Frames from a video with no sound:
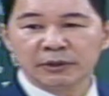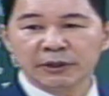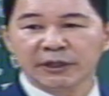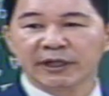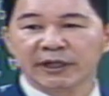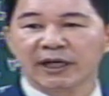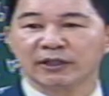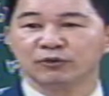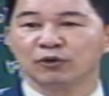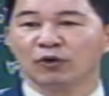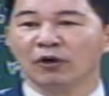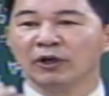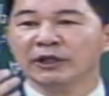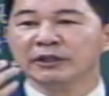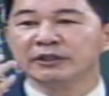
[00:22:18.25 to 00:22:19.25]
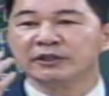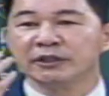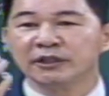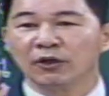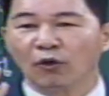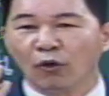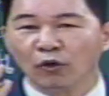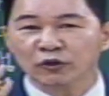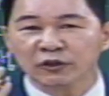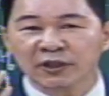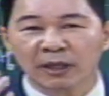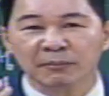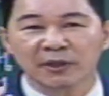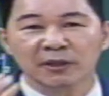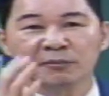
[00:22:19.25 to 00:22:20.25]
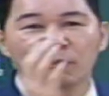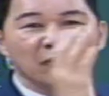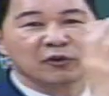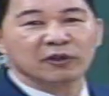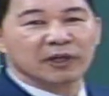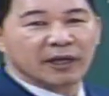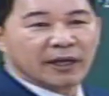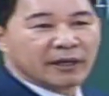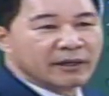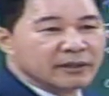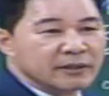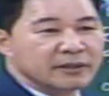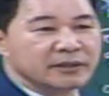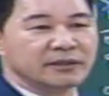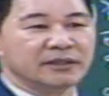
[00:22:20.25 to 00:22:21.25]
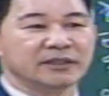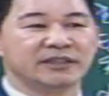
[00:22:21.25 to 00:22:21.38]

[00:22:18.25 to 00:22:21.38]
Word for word: 이래가지고 저 옷을 한번 입어보는 게 이